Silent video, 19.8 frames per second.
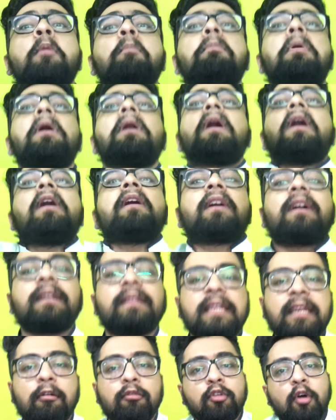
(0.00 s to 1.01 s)
बड़ा कर
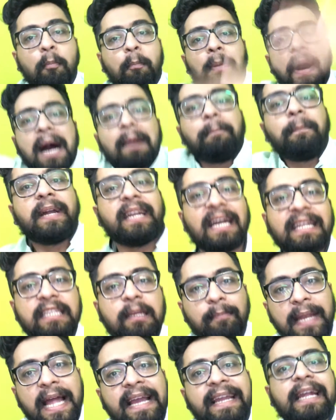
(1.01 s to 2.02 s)
दिया उनको बाप बना
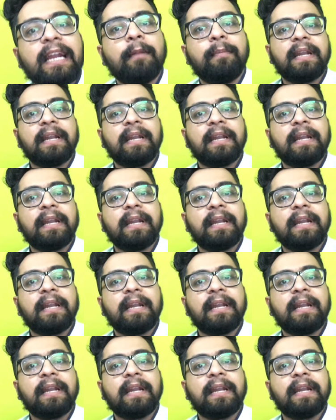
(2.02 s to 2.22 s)
दिया ब्लैक हेड